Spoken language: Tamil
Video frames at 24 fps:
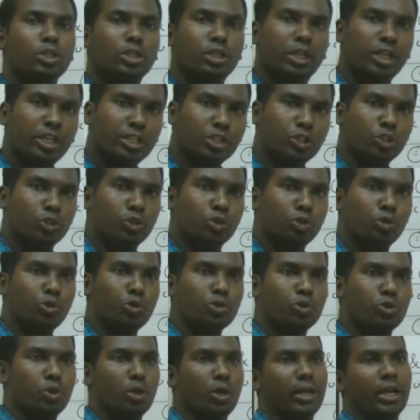இட் இஸ்
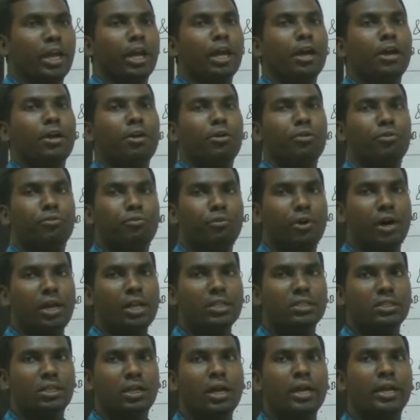ட்ரூன்னு சொல்லுங்கள்
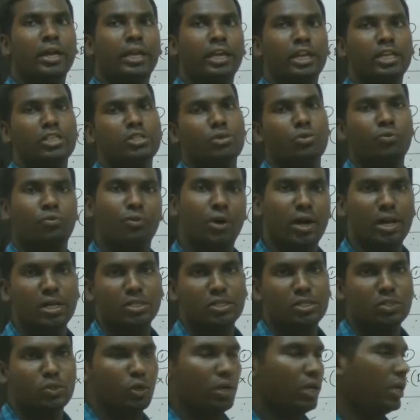ஃபால்ஸ்னா இட் இஸ்
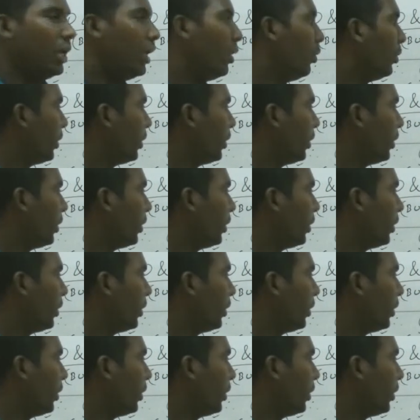ஃபால்ஸ்னு சொல்லிடலாம்